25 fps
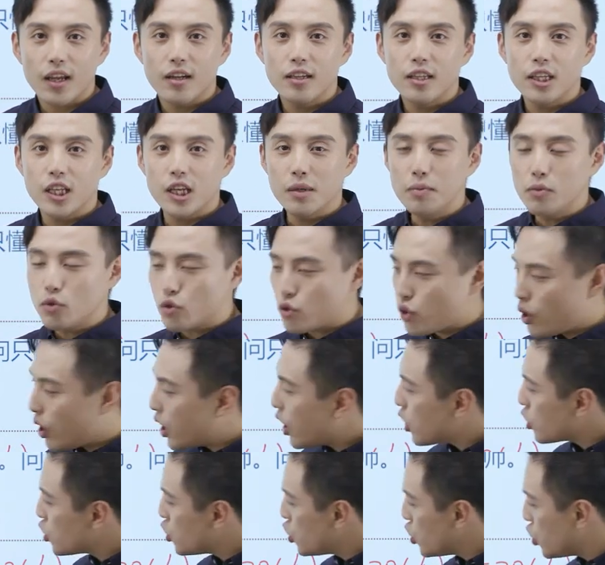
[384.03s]
题目最后
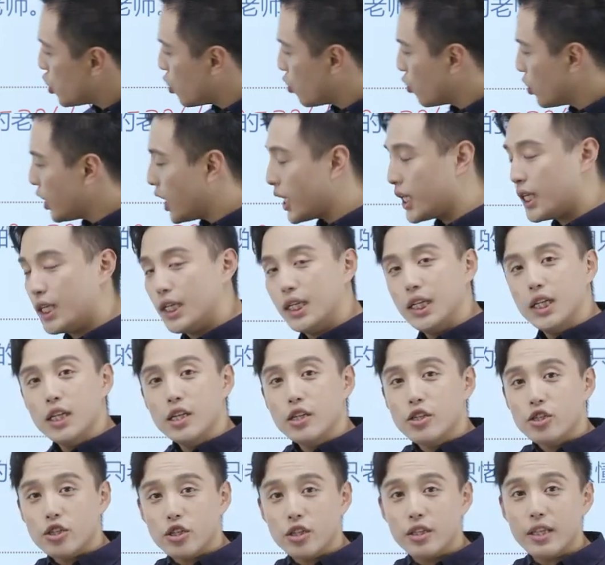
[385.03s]
要求的
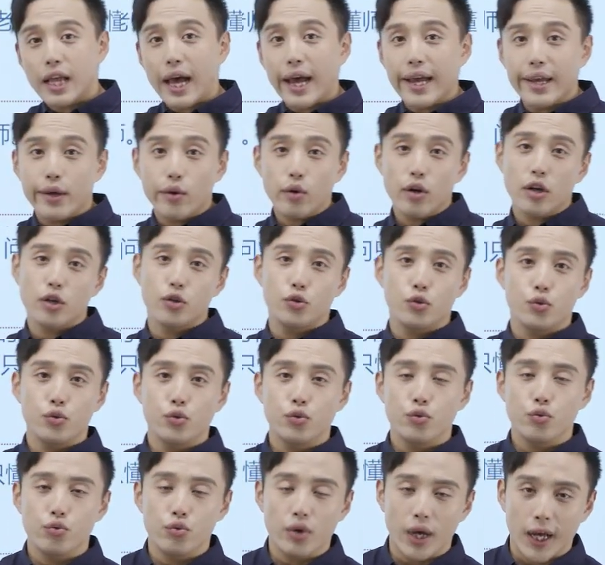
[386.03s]
是哪一块区
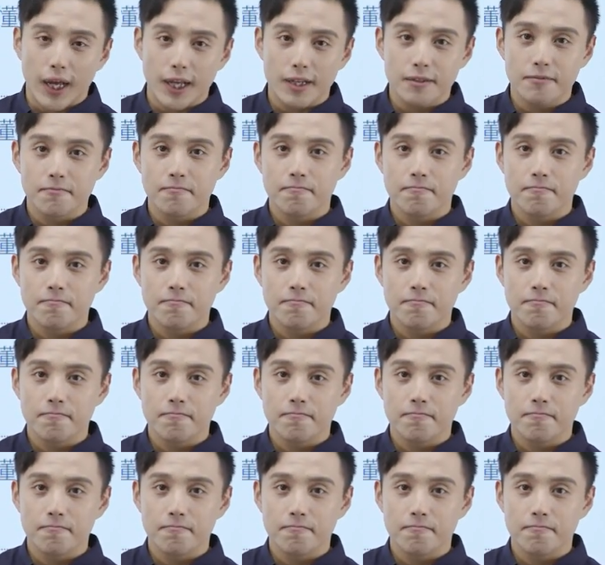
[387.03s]
域啊？